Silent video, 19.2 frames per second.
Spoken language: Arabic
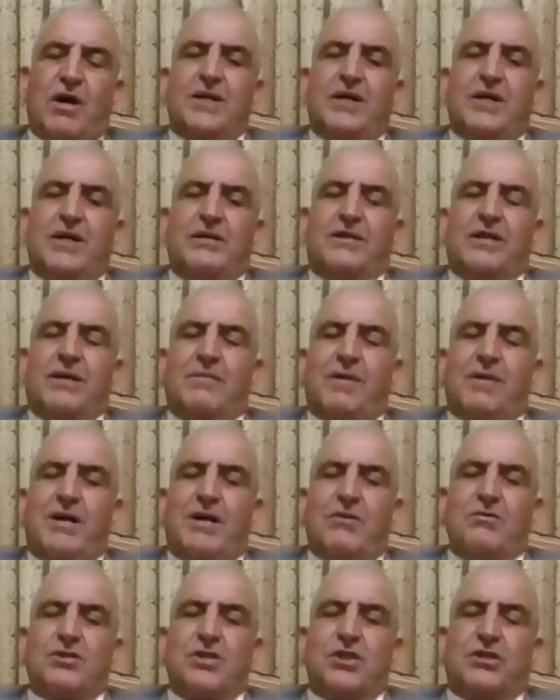في
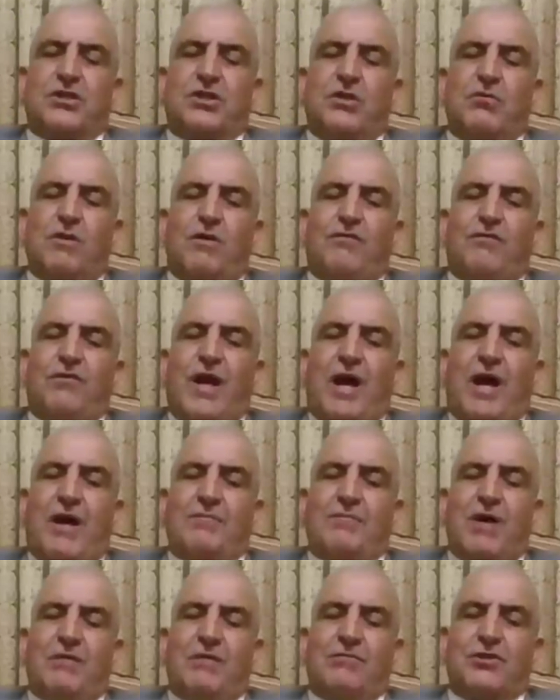العام 68
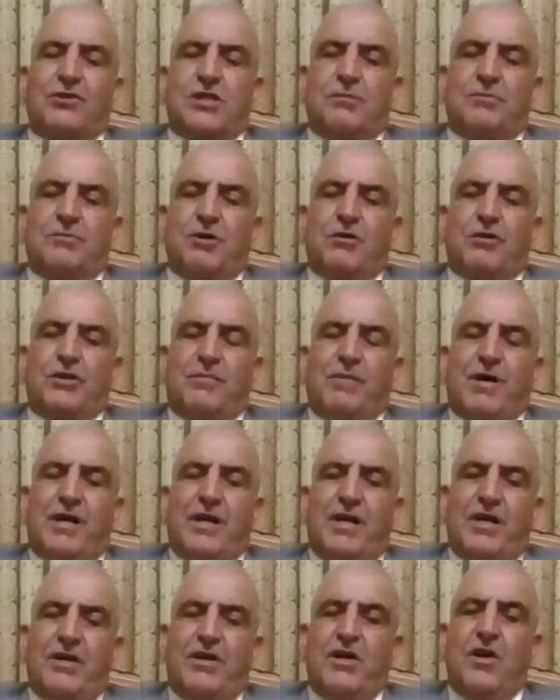وفي العام
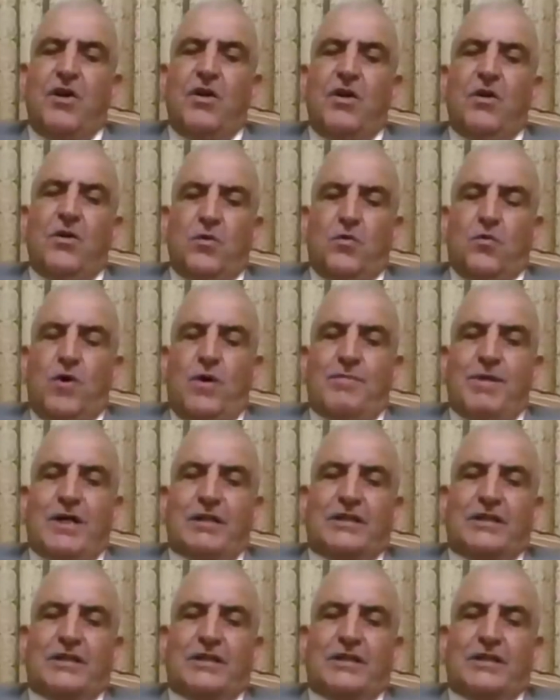1980 وما